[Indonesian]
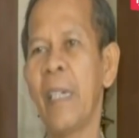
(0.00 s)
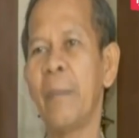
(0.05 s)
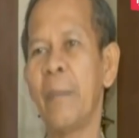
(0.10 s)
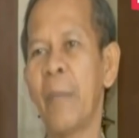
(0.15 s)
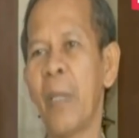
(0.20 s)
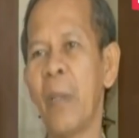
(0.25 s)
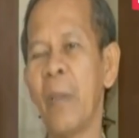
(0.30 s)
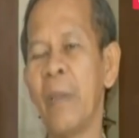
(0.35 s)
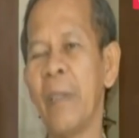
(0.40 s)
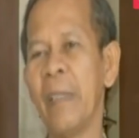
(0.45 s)

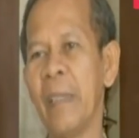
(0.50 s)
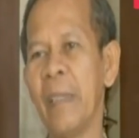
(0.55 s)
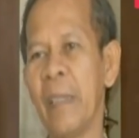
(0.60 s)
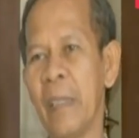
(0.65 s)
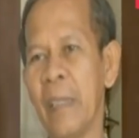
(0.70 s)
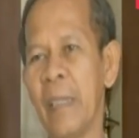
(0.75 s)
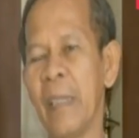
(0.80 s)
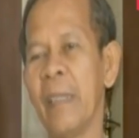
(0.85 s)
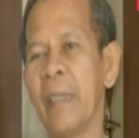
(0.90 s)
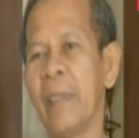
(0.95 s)
Dia mau
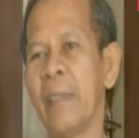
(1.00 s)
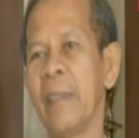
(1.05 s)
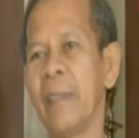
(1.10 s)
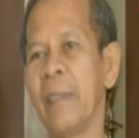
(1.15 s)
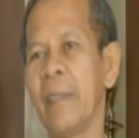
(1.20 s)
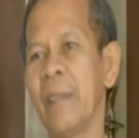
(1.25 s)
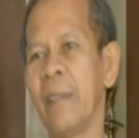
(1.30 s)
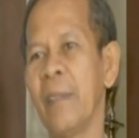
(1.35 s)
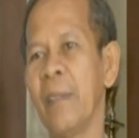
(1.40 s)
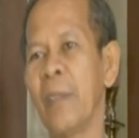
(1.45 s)

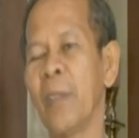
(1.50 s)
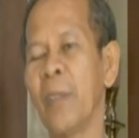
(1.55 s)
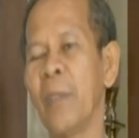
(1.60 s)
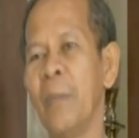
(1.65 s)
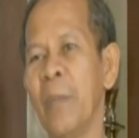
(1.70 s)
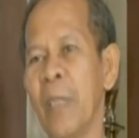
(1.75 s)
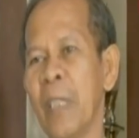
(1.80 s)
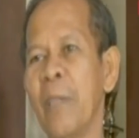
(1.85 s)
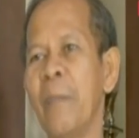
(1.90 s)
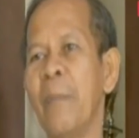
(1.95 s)
ingin
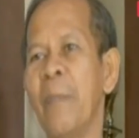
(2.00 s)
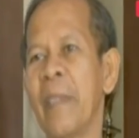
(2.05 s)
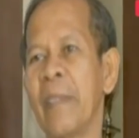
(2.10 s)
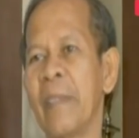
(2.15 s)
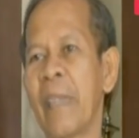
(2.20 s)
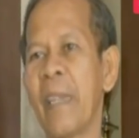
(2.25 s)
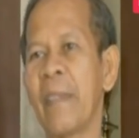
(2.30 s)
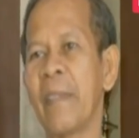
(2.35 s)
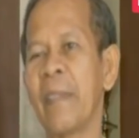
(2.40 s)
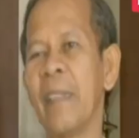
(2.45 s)
untuk
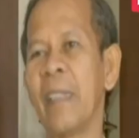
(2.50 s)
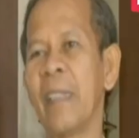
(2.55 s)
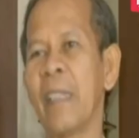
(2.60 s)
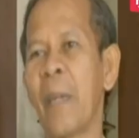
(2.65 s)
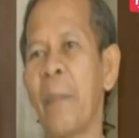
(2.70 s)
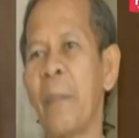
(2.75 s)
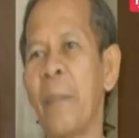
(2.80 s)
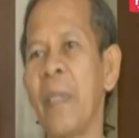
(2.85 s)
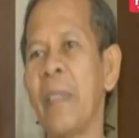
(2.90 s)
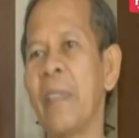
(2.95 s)

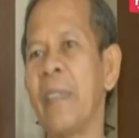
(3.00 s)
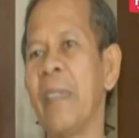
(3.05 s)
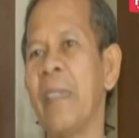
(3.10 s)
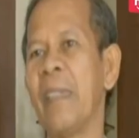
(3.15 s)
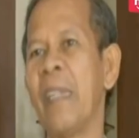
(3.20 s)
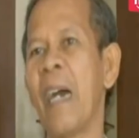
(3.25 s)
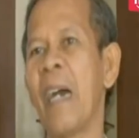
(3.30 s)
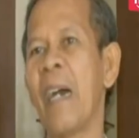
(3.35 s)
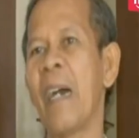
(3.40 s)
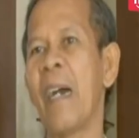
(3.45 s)
berinvestasi tapi
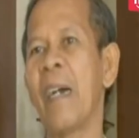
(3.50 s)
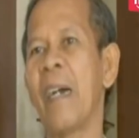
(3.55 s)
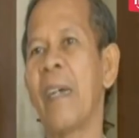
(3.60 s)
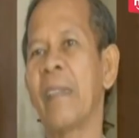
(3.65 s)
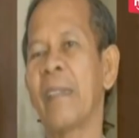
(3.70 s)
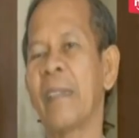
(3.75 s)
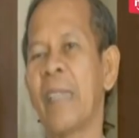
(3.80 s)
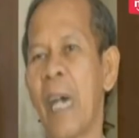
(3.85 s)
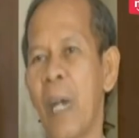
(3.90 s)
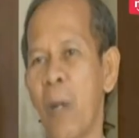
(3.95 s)
tidak
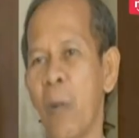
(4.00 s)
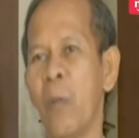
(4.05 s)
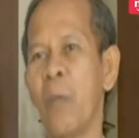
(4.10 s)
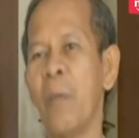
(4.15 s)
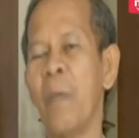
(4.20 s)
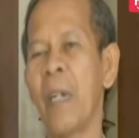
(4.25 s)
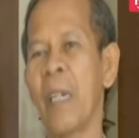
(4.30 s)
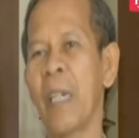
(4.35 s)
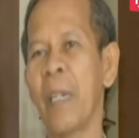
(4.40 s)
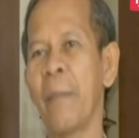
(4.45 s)

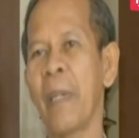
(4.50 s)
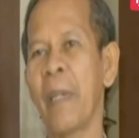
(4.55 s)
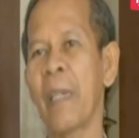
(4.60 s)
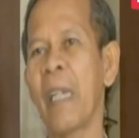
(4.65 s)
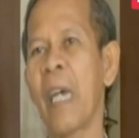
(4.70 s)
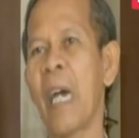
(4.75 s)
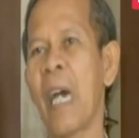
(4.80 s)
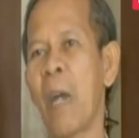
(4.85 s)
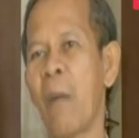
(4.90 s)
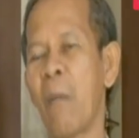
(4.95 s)
tahu
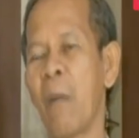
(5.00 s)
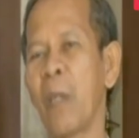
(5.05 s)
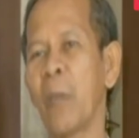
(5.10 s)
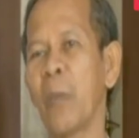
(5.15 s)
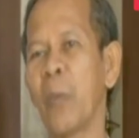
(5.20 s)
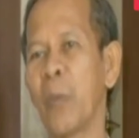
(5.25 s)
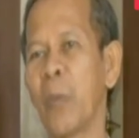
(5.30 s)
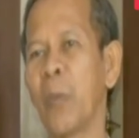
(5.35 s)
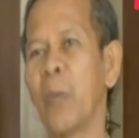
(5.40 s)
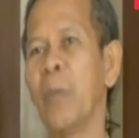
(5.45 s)
bagaimana
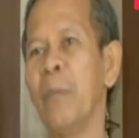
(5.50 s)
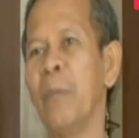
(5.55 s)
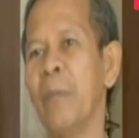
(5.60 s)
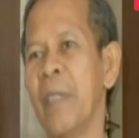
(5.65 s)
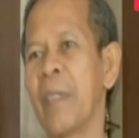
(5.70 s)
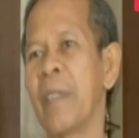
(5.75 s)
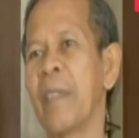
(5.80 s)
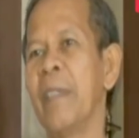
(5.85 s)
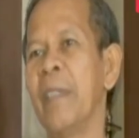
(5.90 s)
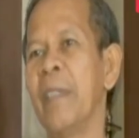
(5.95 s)
awal untuk